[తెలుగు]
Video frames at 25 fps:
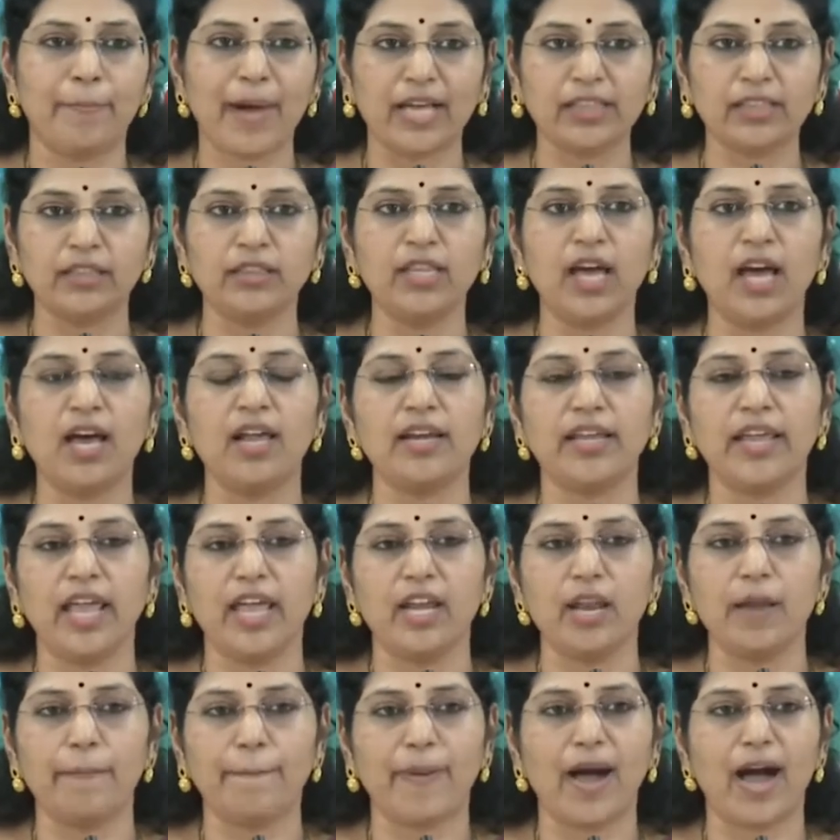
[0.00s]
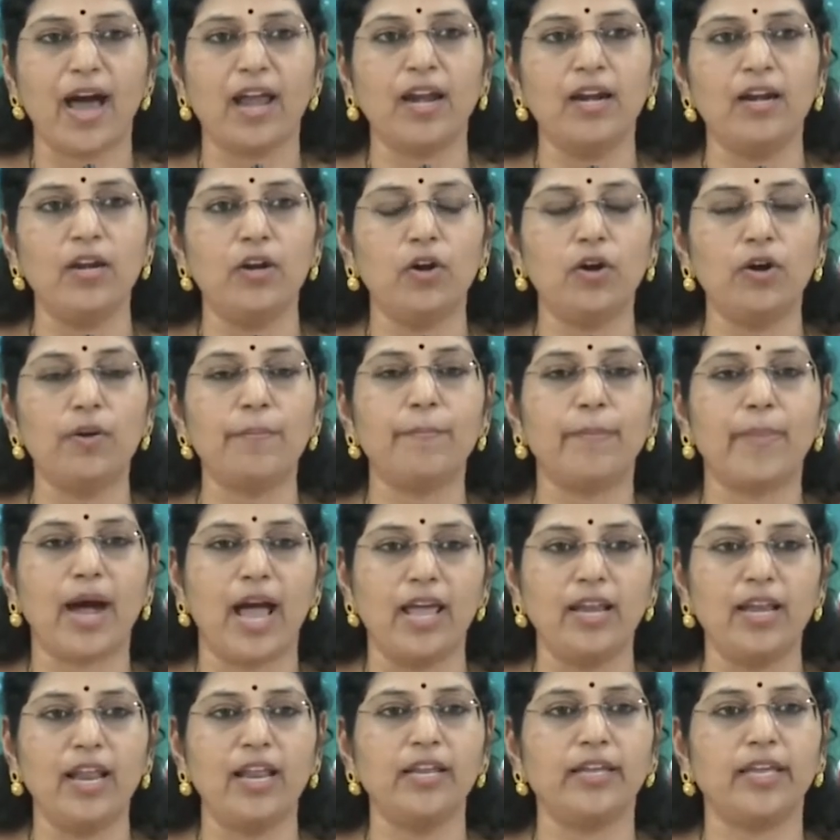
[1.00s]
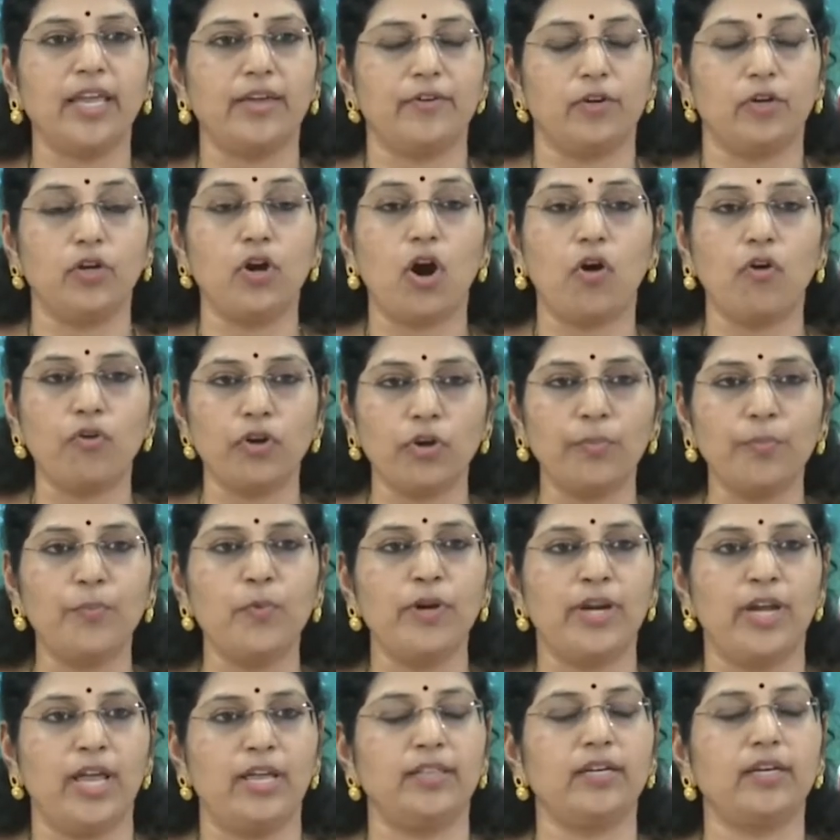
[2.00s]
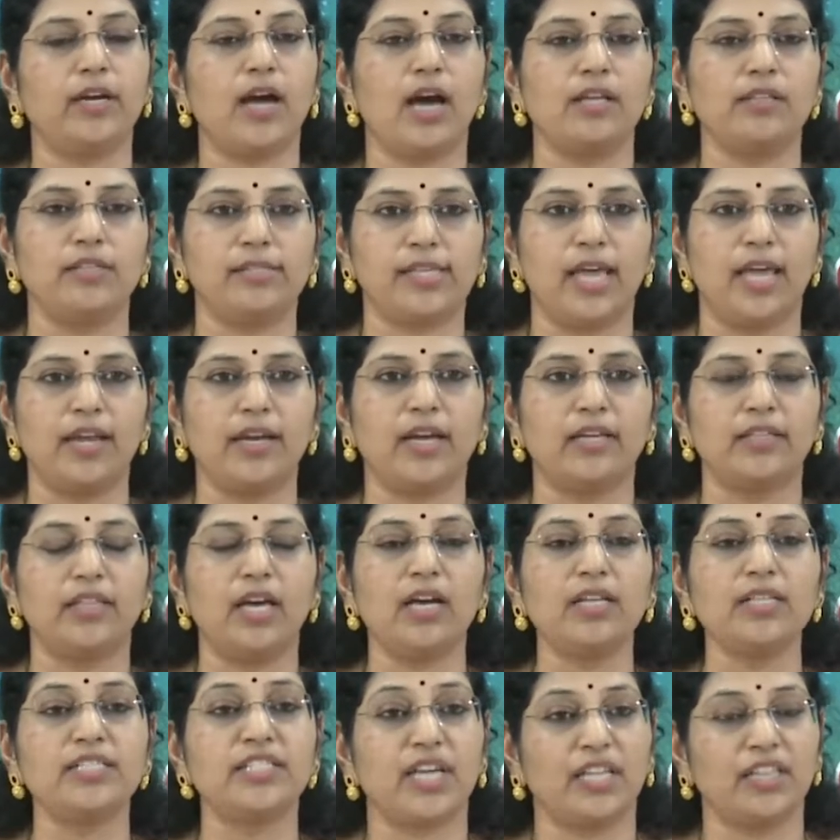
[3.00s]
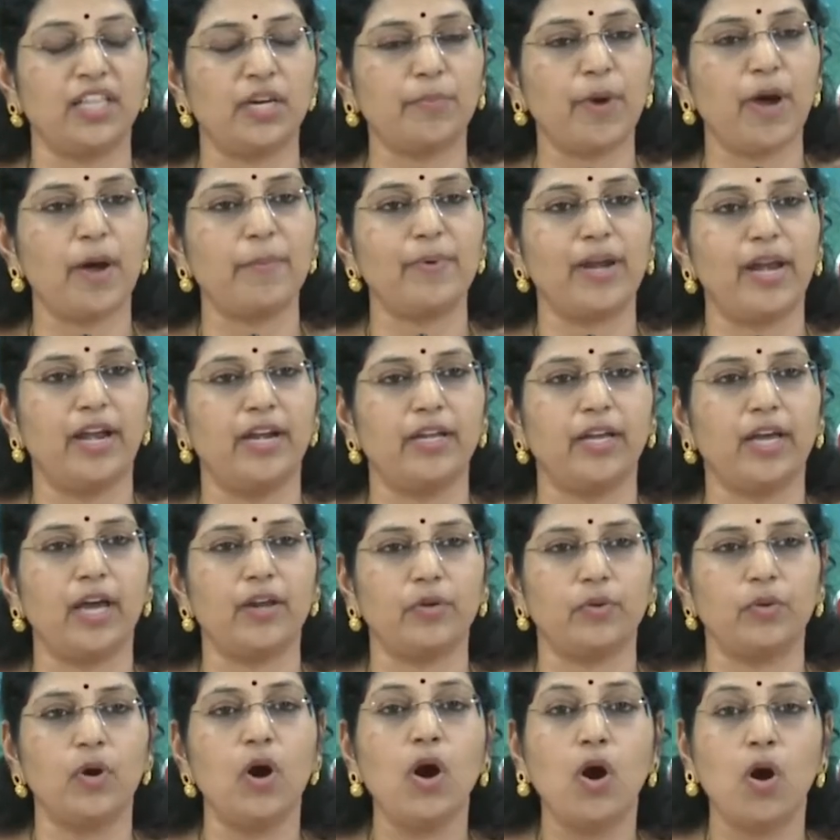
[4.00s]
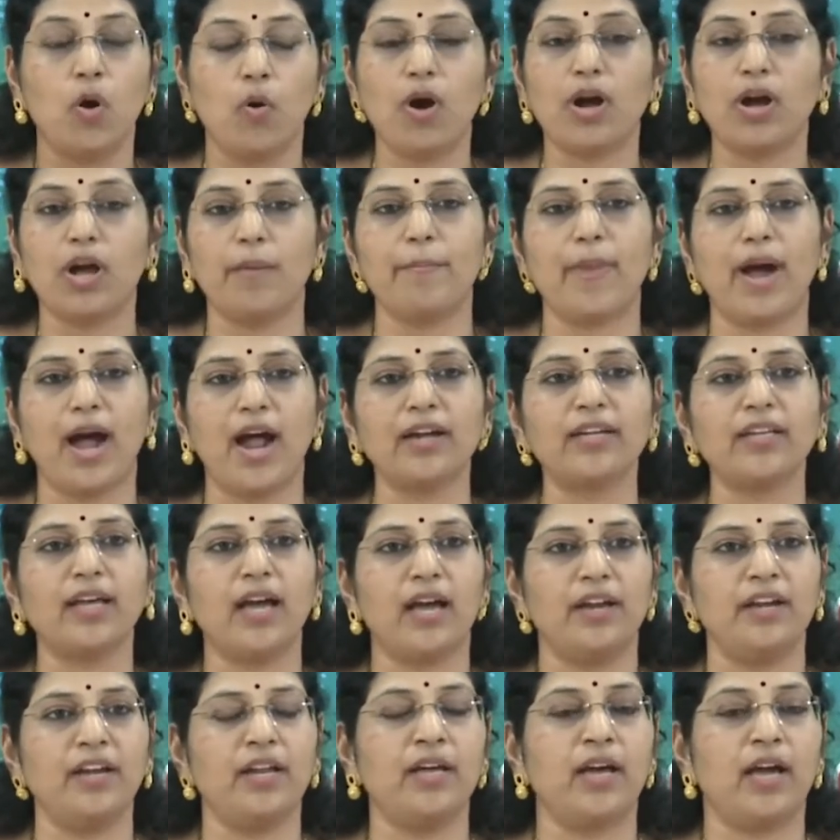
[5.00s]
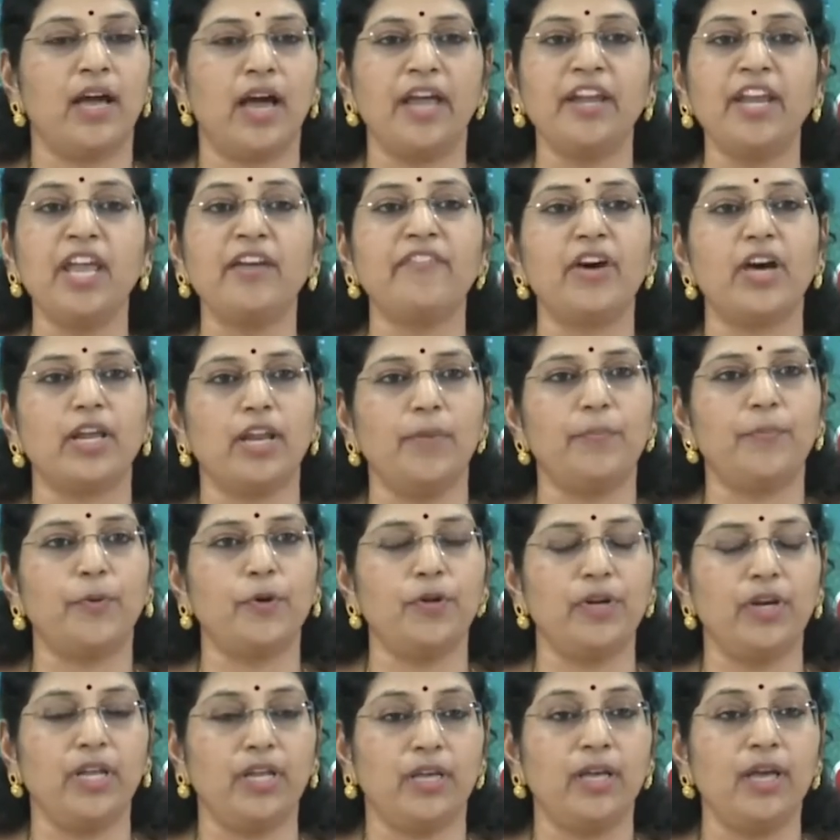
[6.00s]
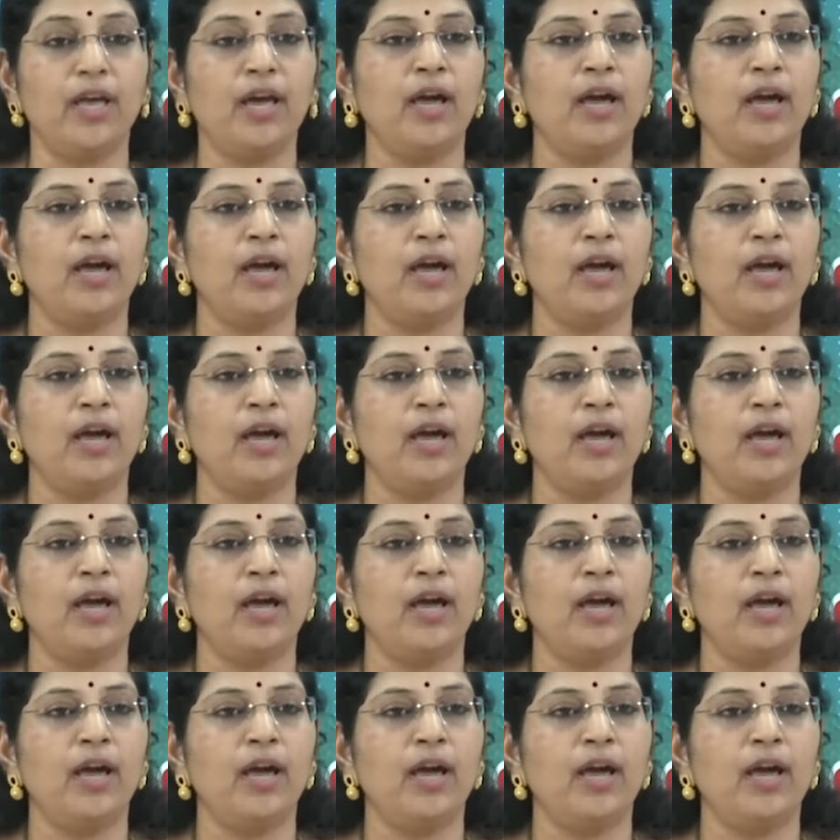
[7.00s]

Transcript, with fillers: పద్నాలుగేళ్ల పాలనలో మహిళలకి గౌరవం ఉండేది కాదు సరికదా చంద్రబాబు నాయుడు గారు ఒక మాట అన్న అనేవారు ఎప్పుడుని